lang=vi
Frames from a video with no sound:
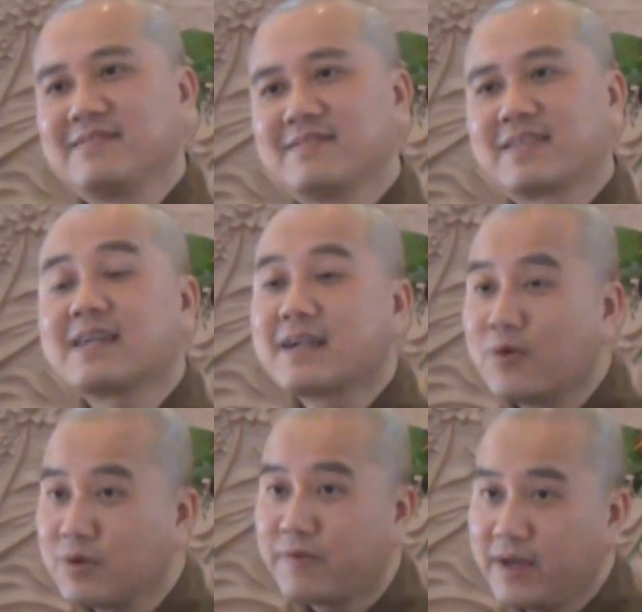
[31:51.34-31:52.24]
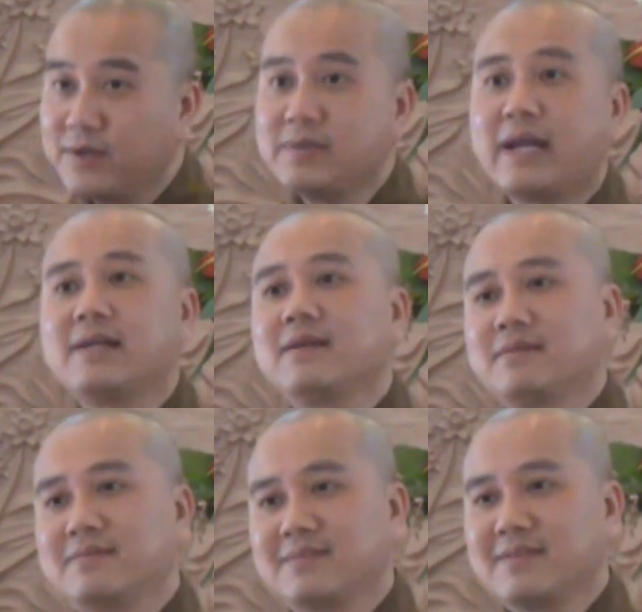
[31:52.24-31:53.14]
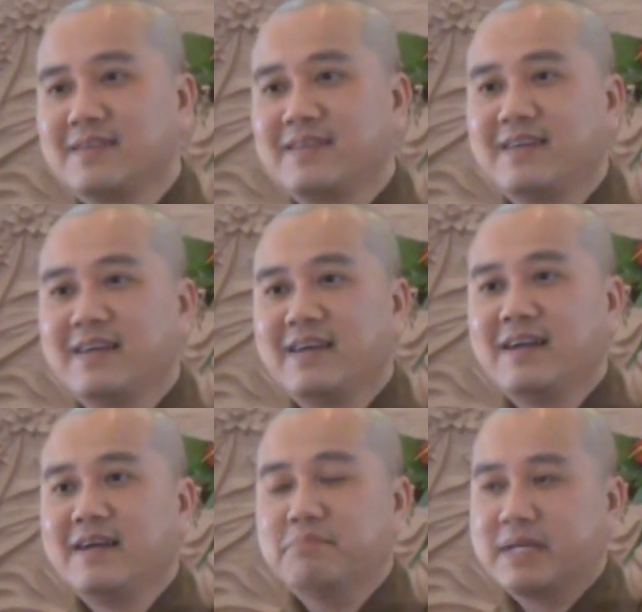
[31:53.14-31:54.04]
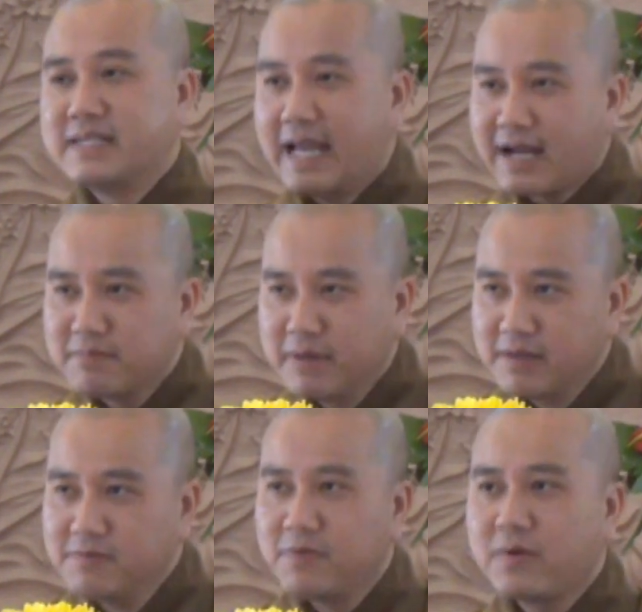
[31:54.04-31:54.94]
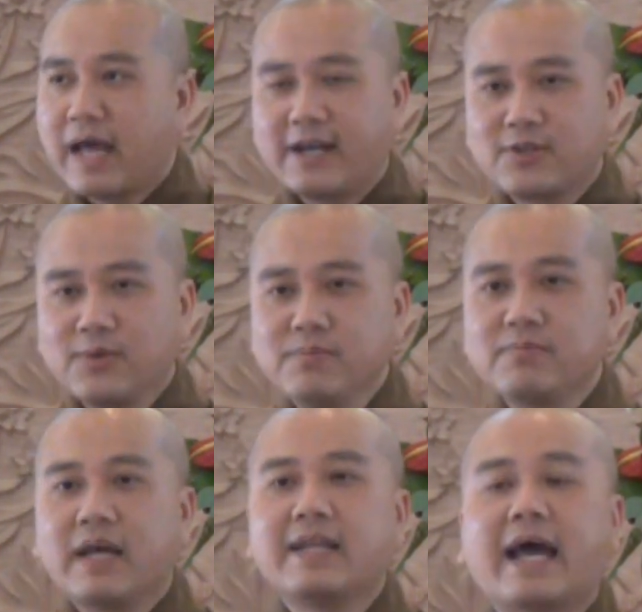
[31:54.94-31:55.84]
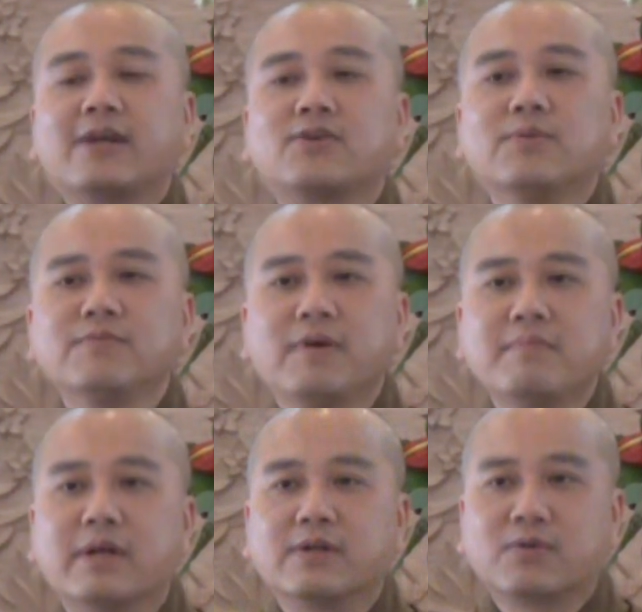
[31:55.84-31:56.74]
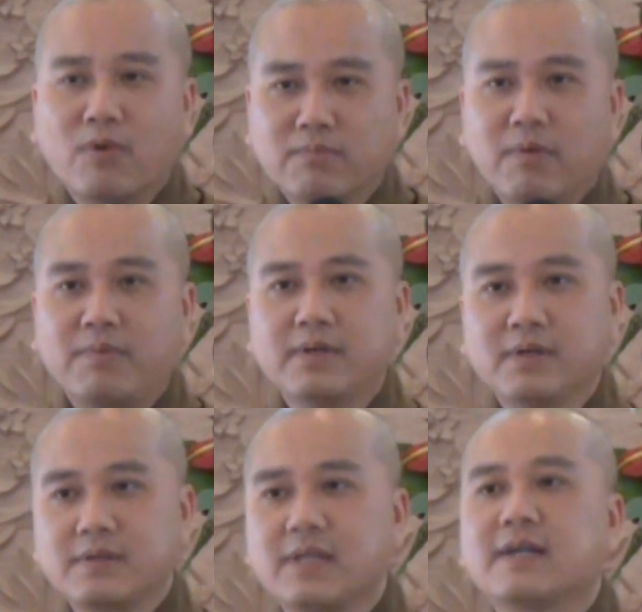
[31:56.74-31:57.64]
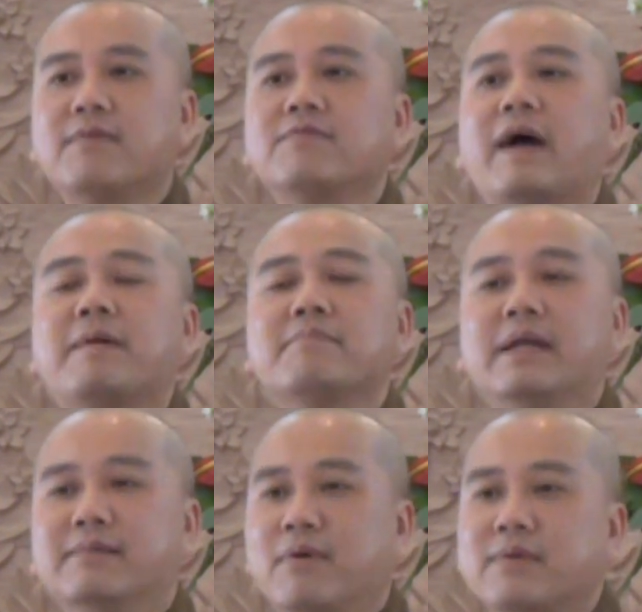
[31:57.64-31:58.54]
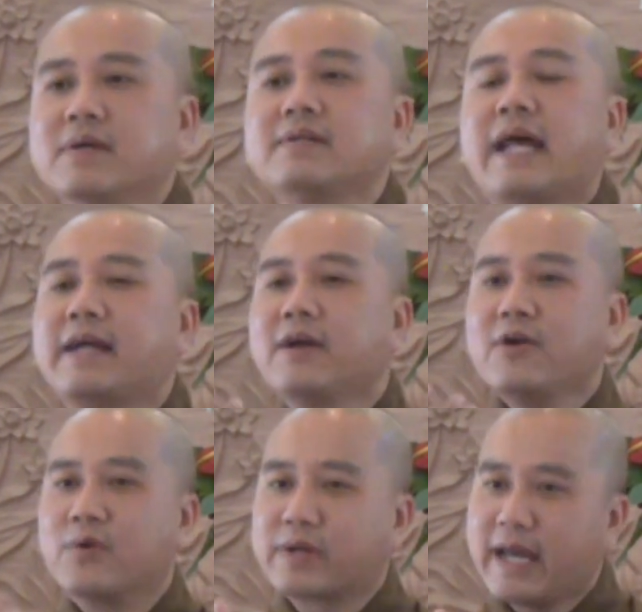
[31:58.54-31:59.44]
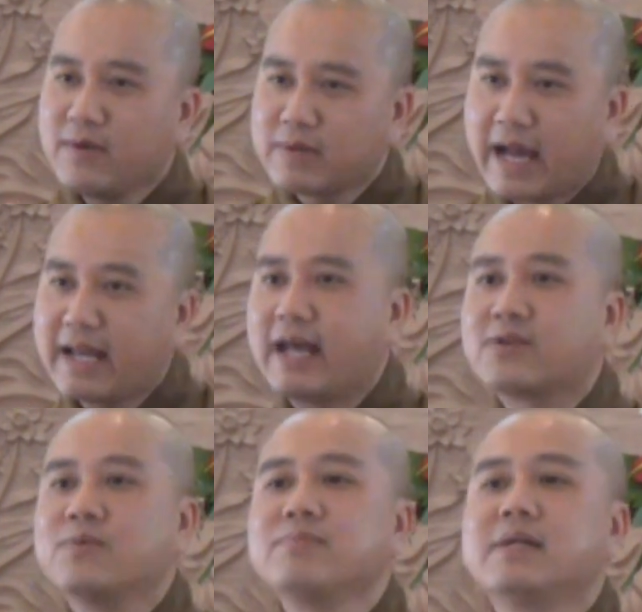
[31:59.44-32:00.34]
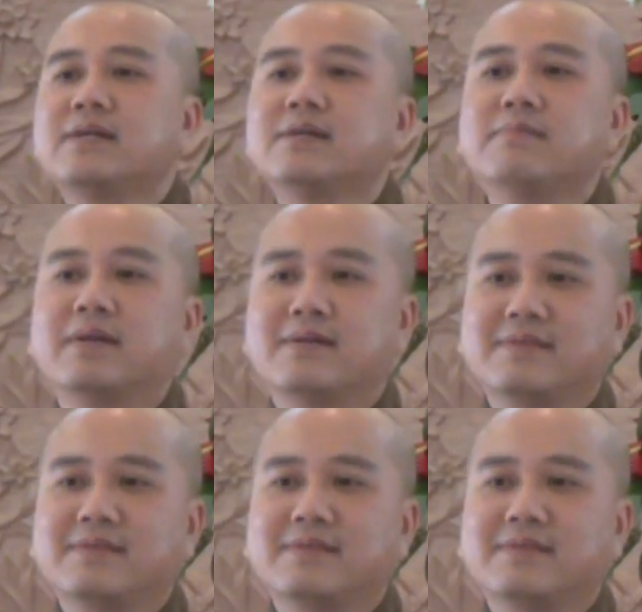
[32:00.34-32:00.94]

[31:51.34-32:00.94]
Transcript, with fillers: cái câu đó phải hiểu vậy đó mình đặt mình vô đại chúng để đại chúng với mình cùng một hướng chứ không phải mình một hướng này rồi kéo cả đại chúng đi hướng mình